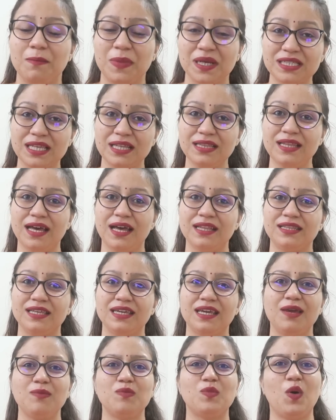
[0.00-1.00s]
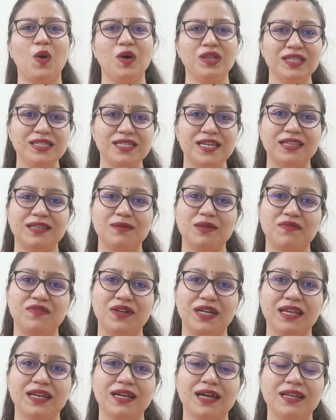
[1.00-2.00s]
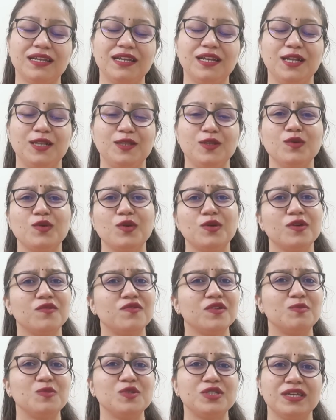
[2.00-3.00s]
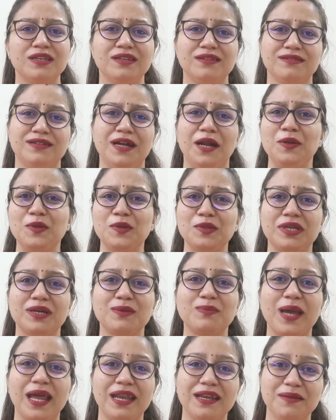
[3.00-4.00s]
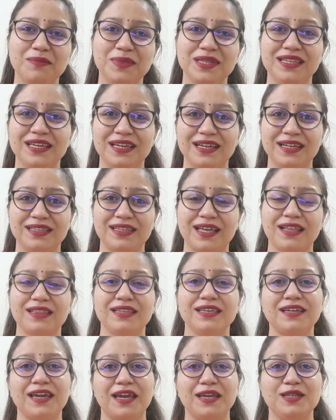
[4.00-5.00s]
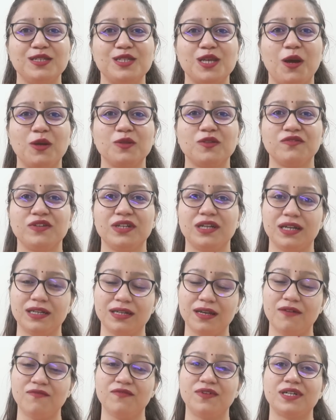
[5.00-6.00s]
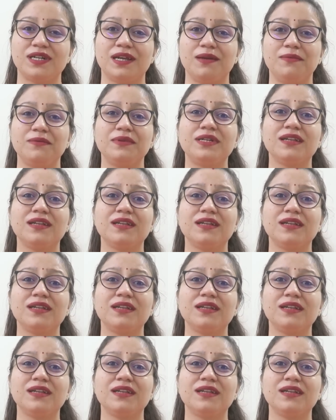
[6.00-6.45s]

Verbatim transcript: पसंद आते हैं बहुत ही ज़्यादा मैं फिटिंग का नहीं लेती हूँ क्योंकि फिर मुझे घंटों तक पहनने में दिक्कत आती कहीं जाओ तो फिर अनकम्फर्ट